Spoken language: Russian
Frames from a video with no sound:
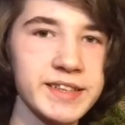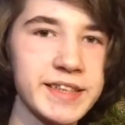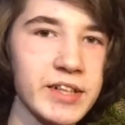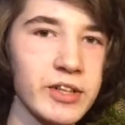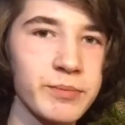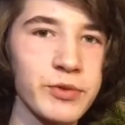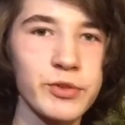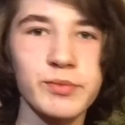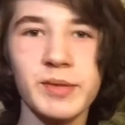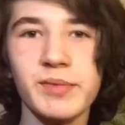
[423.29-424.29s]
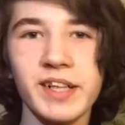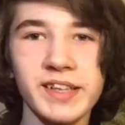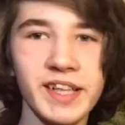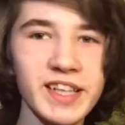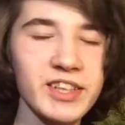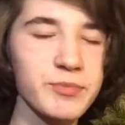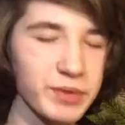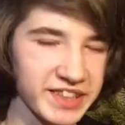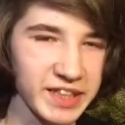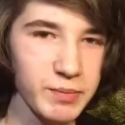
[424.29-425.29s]
Я вам безумно благодарен,
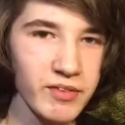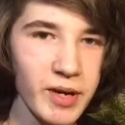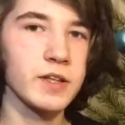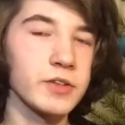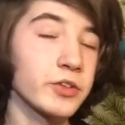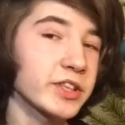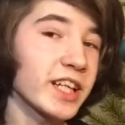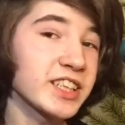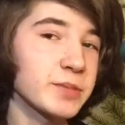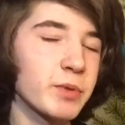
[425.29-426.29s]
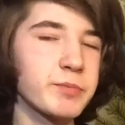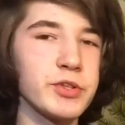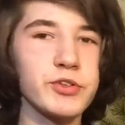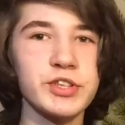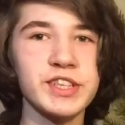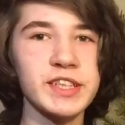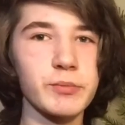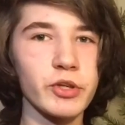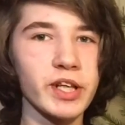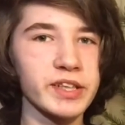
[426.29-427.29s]
спасибо вам. Ну а также подписывайтесь на
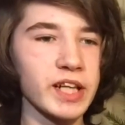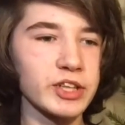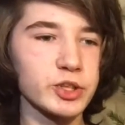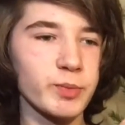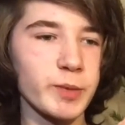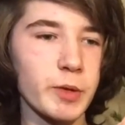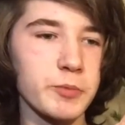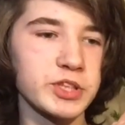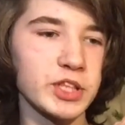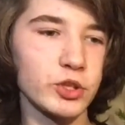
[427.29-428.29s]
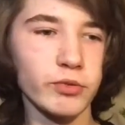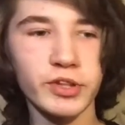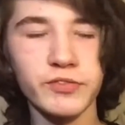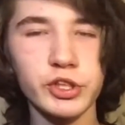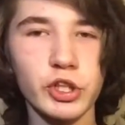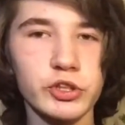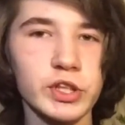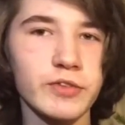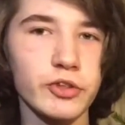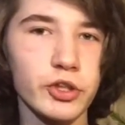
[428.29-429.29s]
мой канал, чтобы не пропустить новых видео,
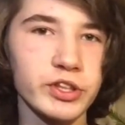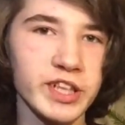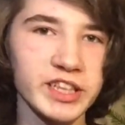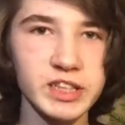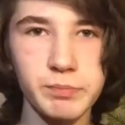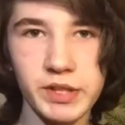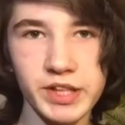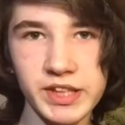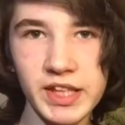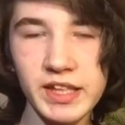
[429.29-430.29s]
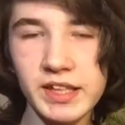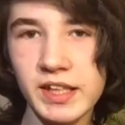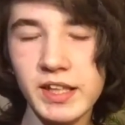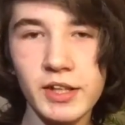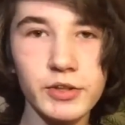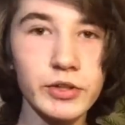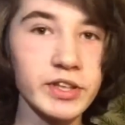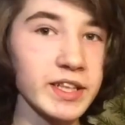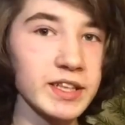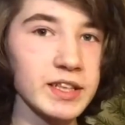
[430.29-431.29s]
которые выходят каждый понедельник. Ну а
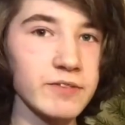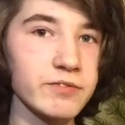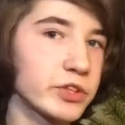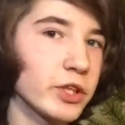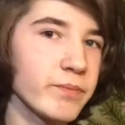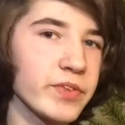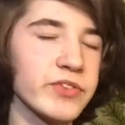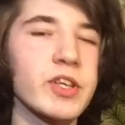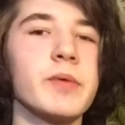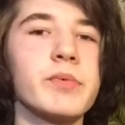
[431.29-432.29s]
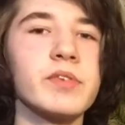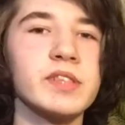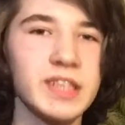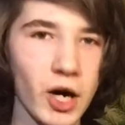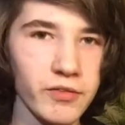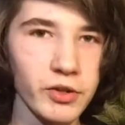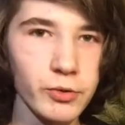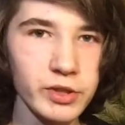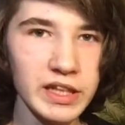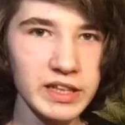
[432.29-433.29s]
на этом все. С вами был я,
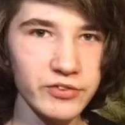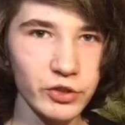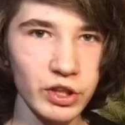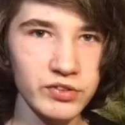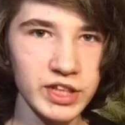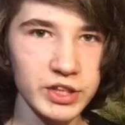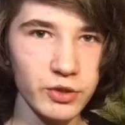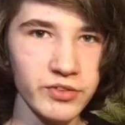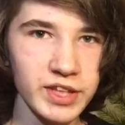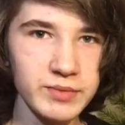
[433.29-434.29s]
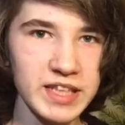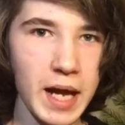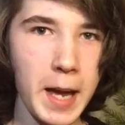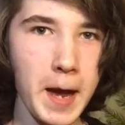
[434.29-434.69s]
Багура. До скорых встреч, увидимся.